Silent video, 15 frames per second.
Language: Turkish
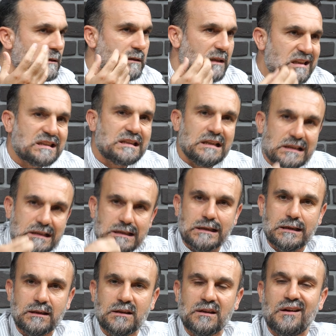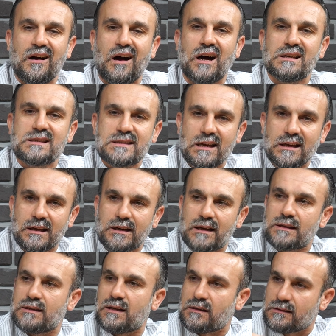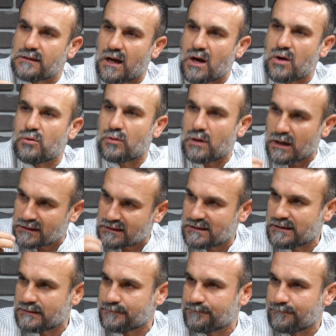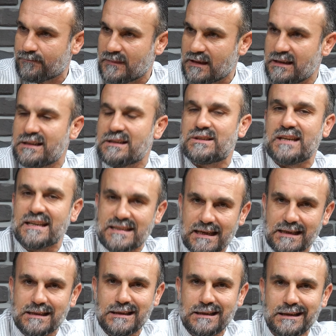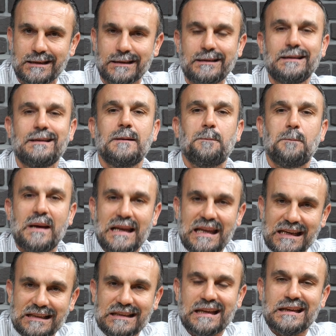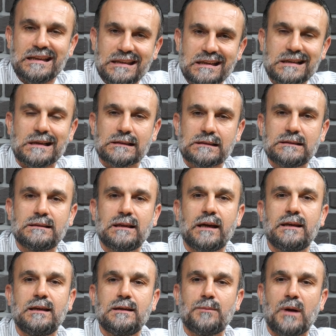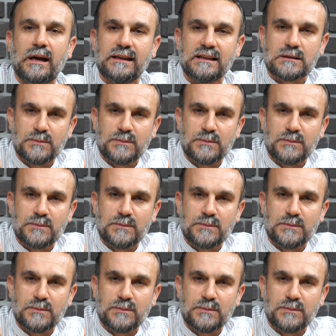Nasıl ki Hanzala radıyallahu anh'ın cesedini meleklerin yıkadığına iman